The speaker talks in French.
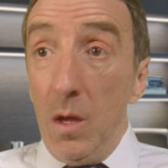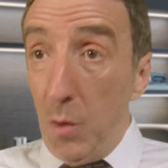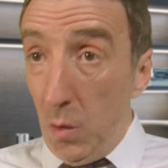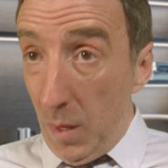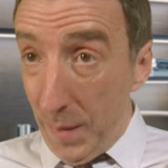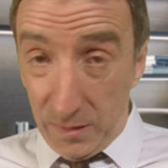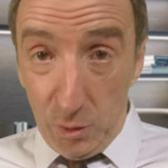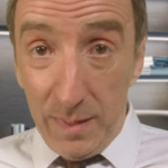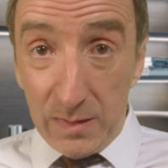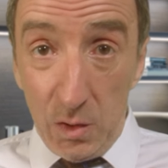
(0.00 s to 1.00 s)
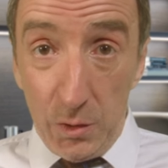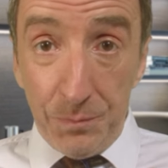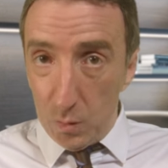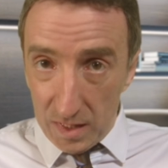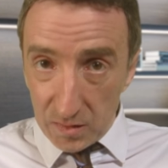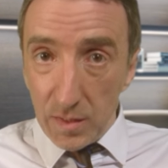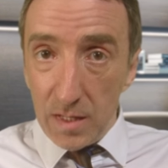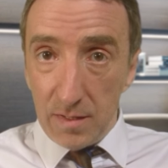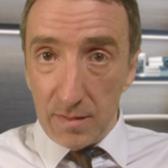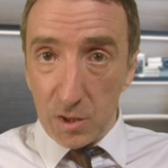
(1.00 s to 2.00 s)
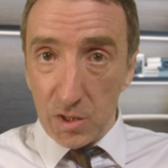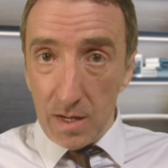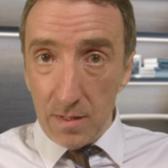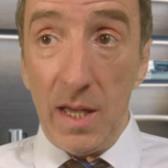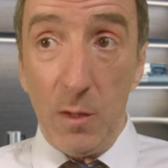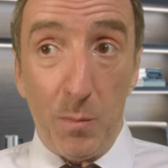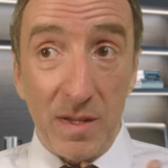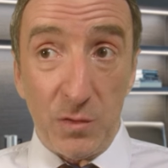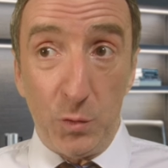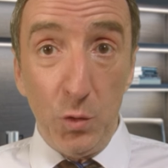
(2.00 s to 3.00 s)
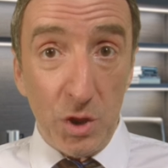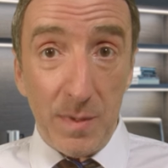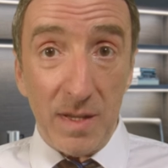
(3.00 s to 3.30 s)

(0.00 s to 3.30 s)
Bon, à partir de maintenant, on rationalise les achats et on passe tout chez